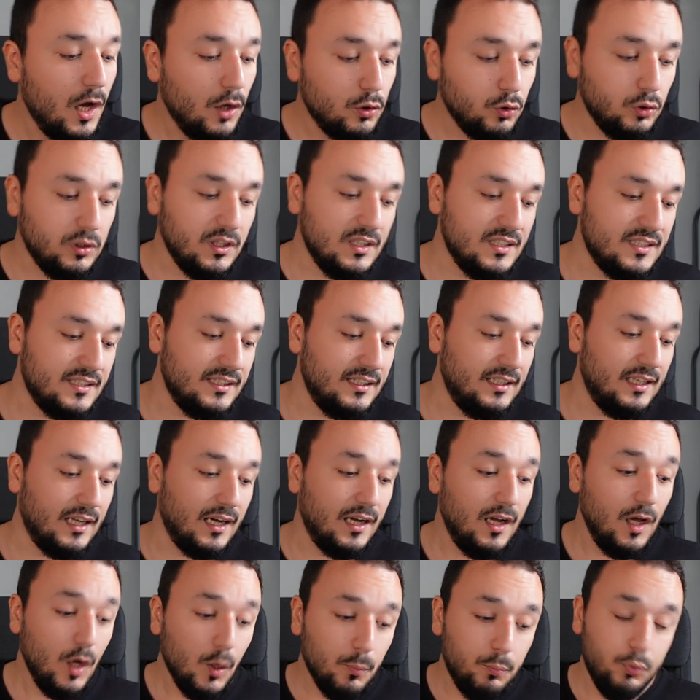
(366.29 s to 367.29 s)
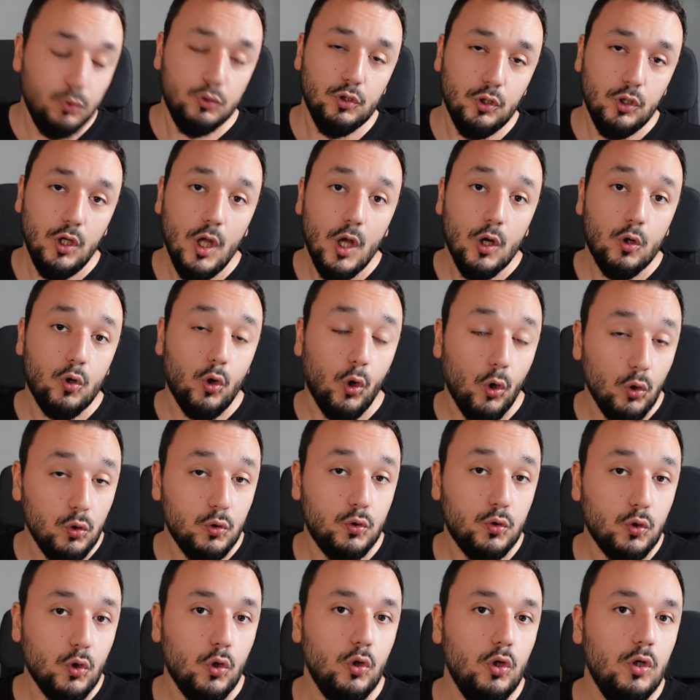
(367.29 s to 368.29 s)
Dolayısıyla bunu
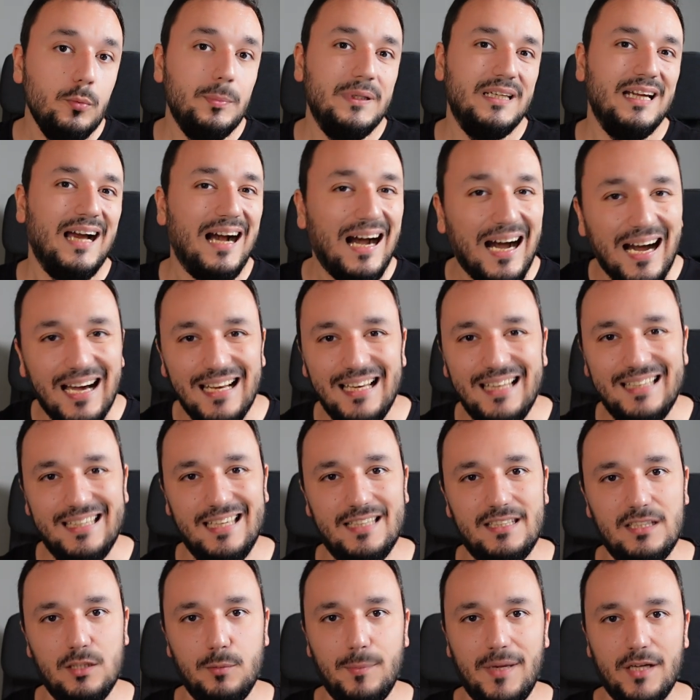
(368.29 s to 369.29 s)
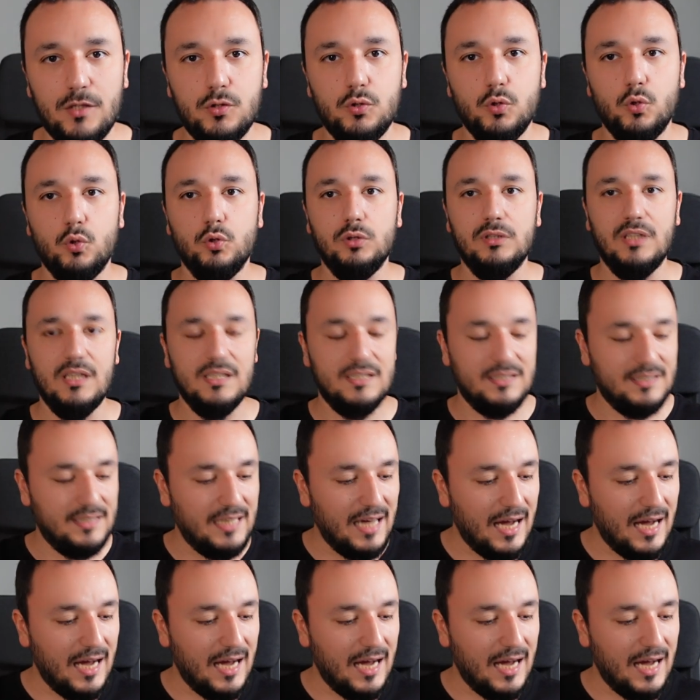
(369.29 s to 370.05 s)
kontrollü bir hale getirmek zorundayız.